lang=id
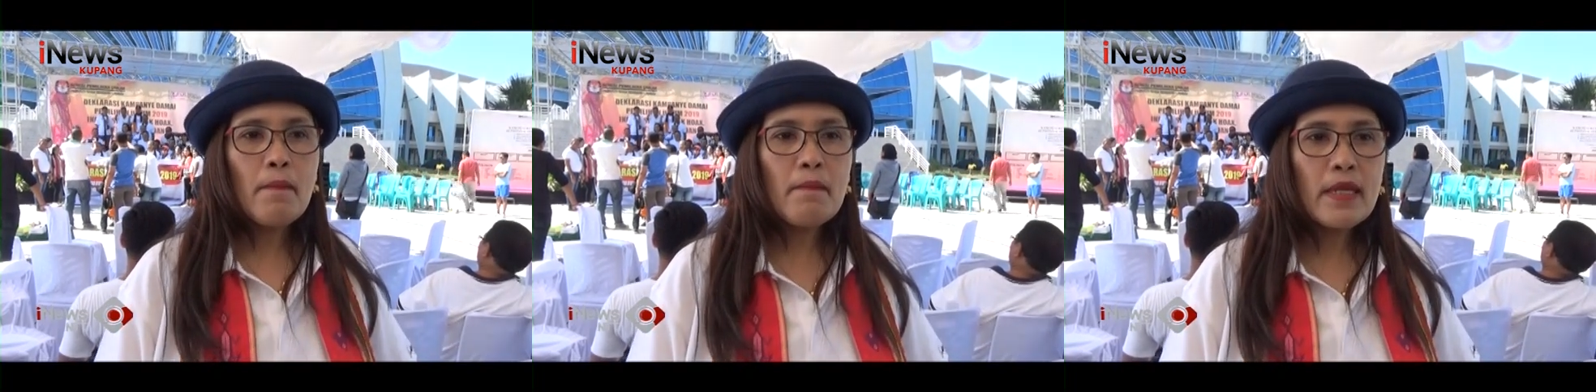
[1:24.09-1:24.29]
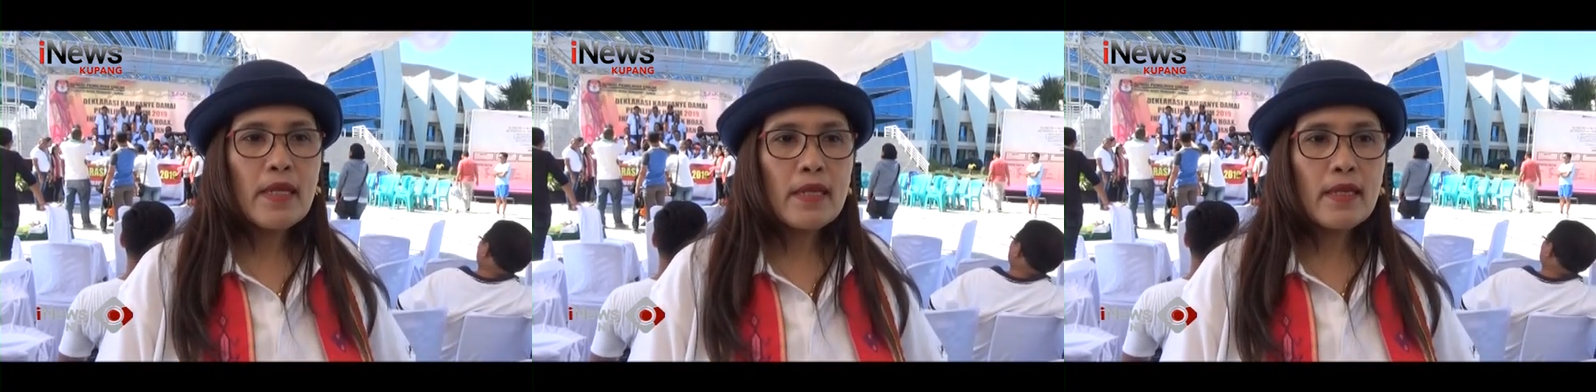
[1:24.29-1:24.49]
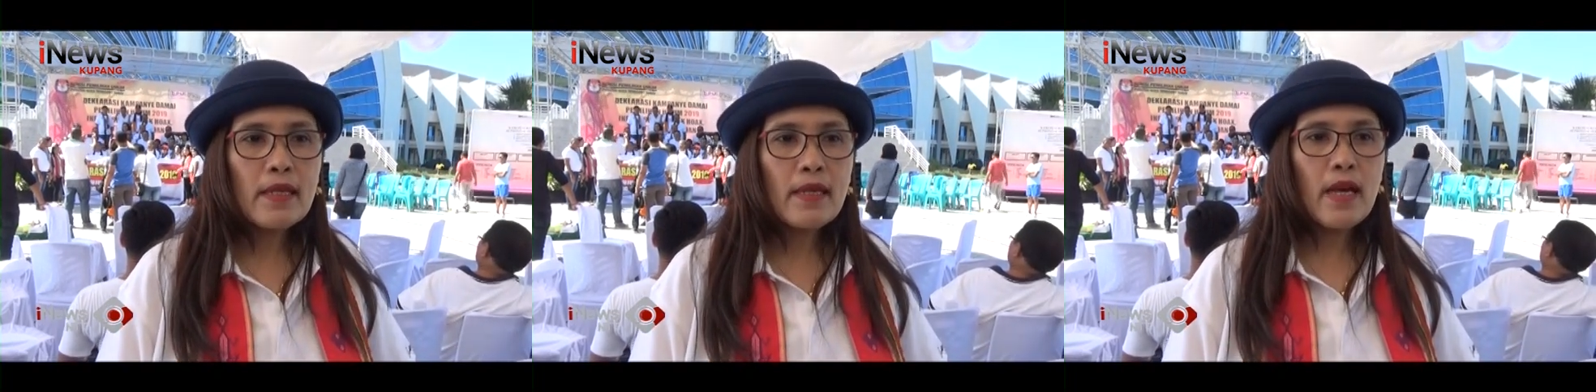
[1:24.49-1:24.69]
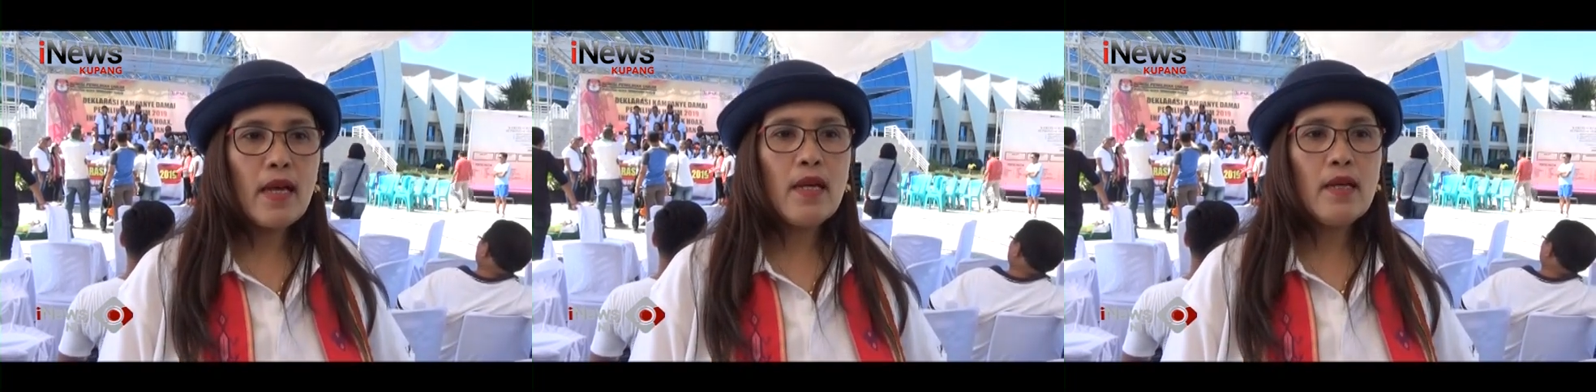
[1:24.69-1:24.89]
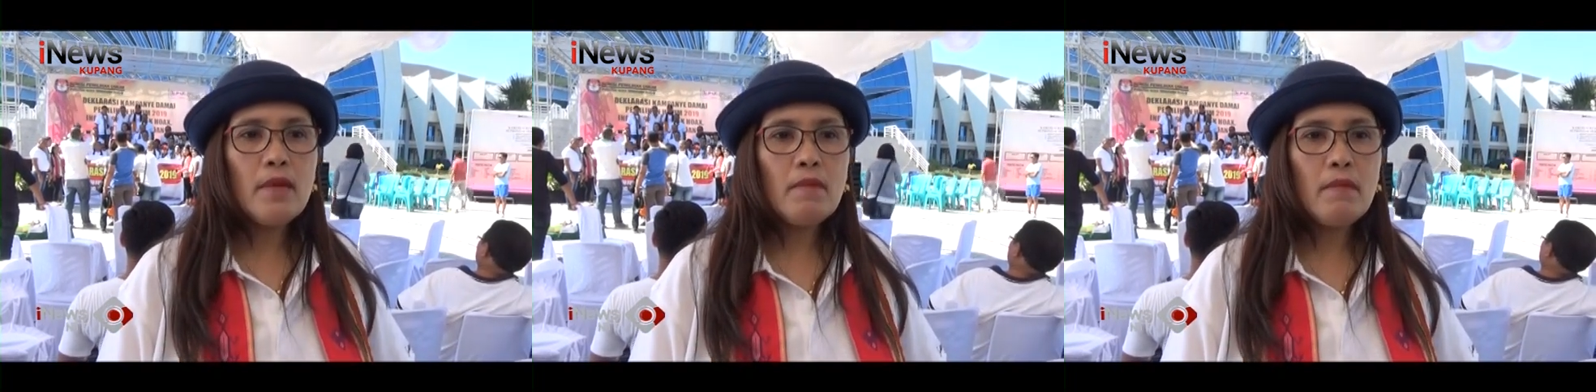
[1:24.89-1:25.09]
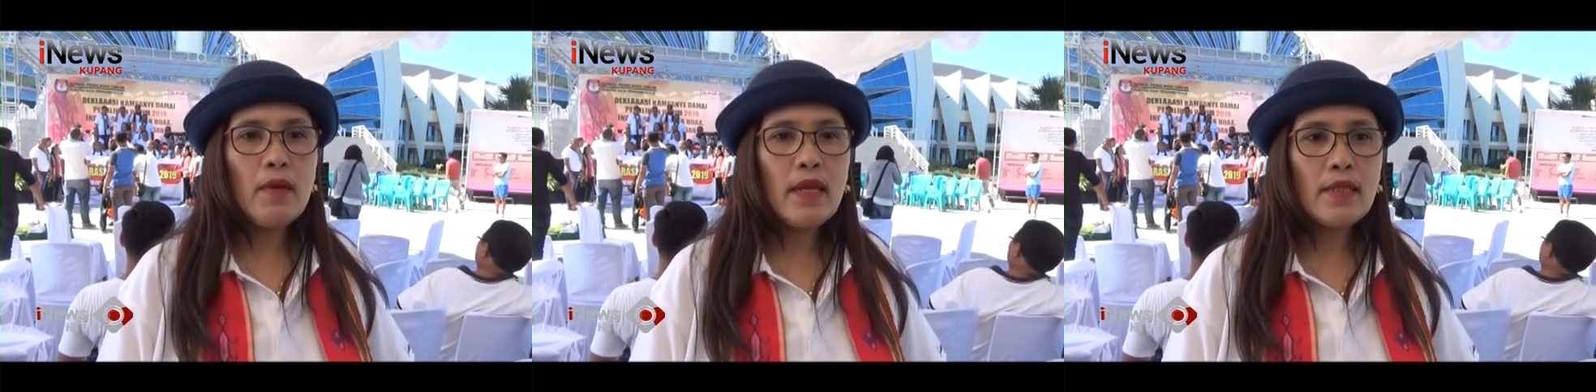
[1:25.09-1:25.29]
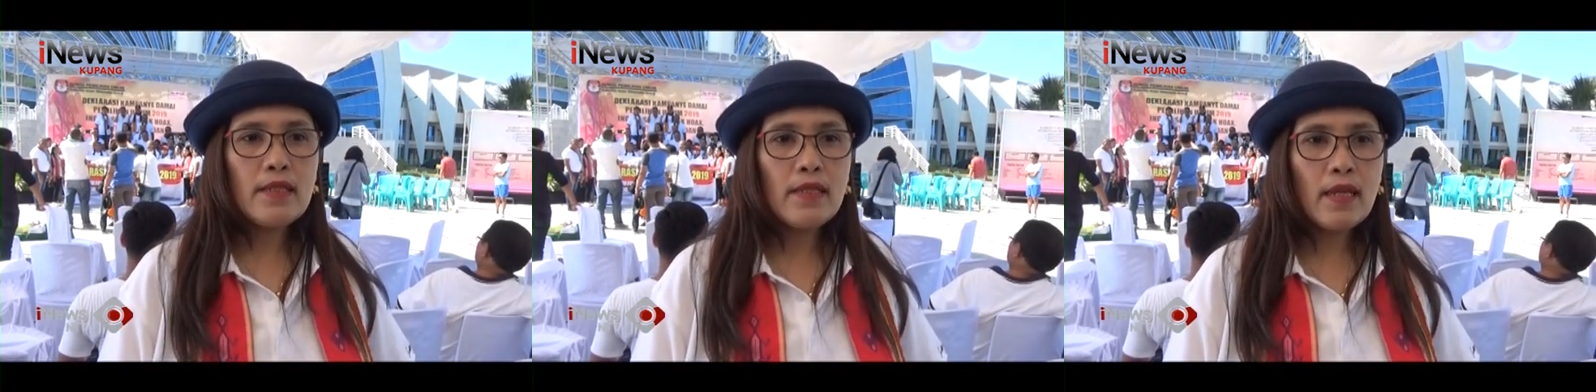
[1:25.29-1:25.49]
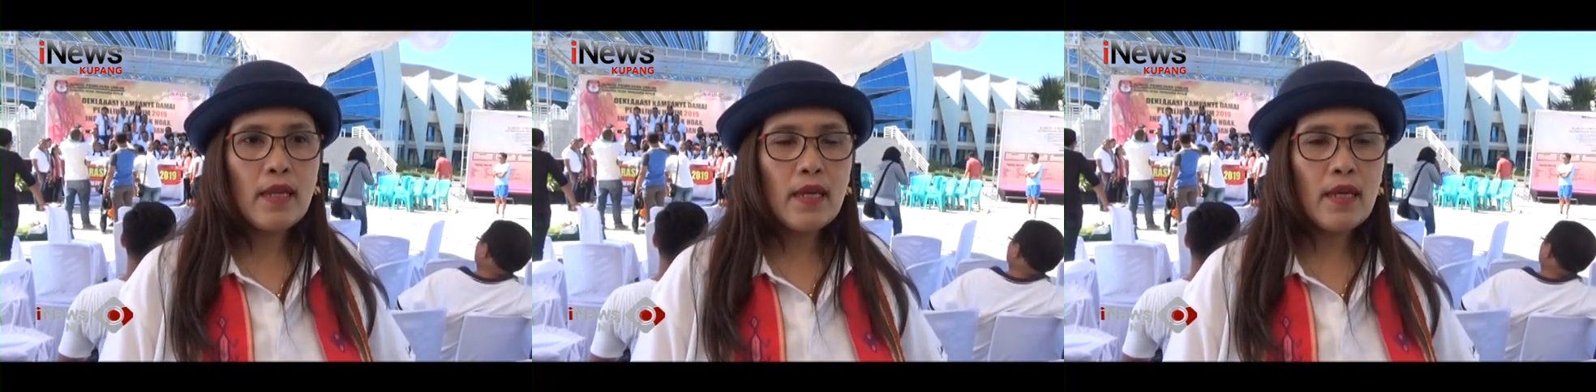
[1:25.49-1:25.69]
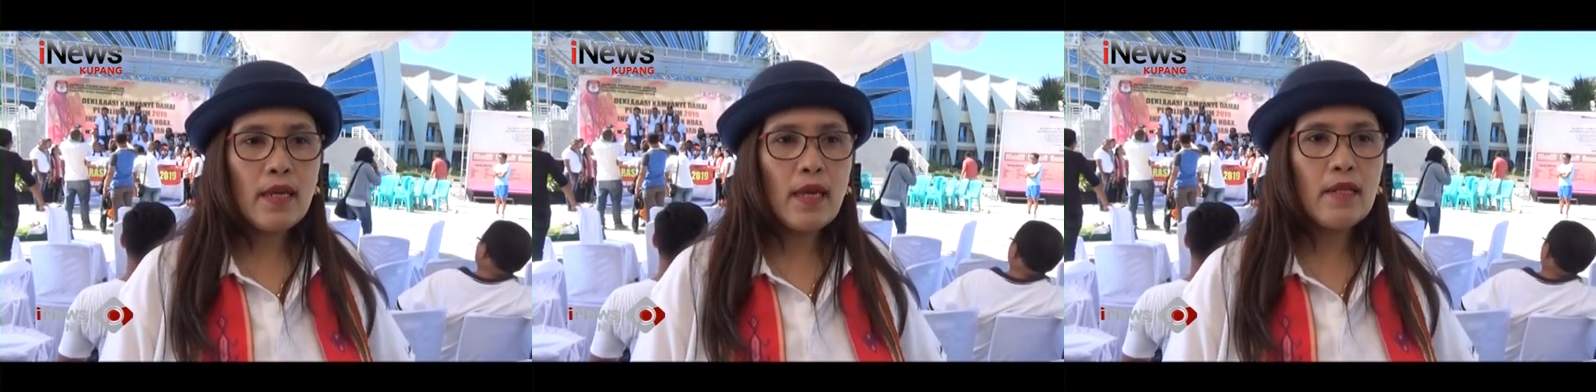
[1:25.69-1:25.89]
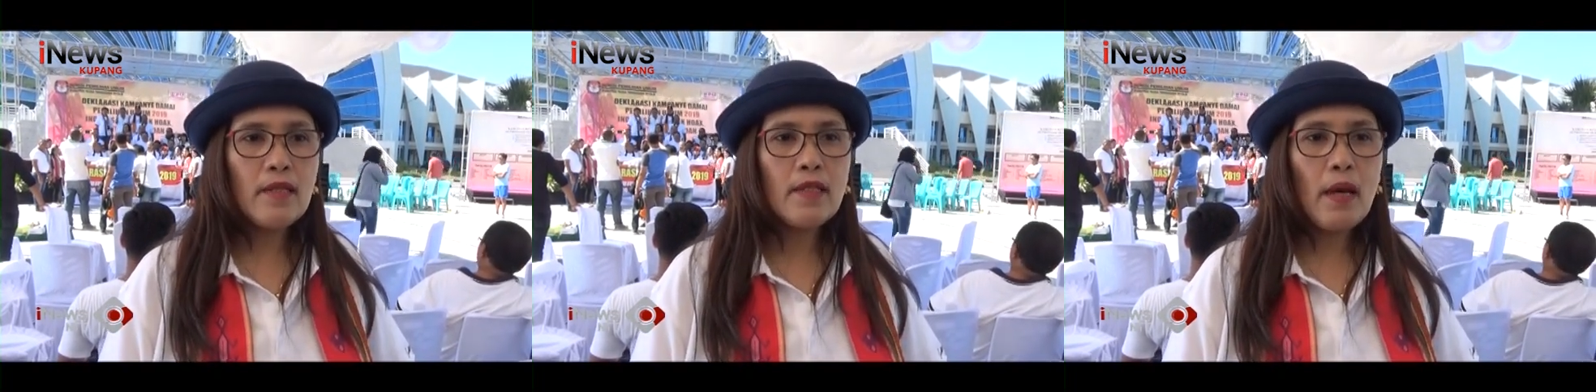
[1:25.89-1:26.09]
mereka
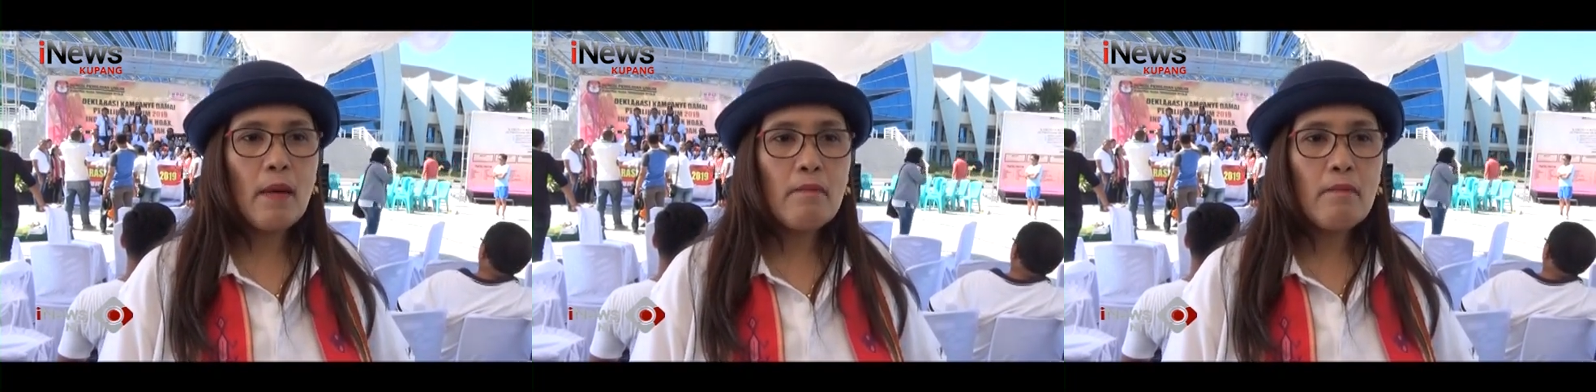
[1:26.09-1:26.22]
melaksanakan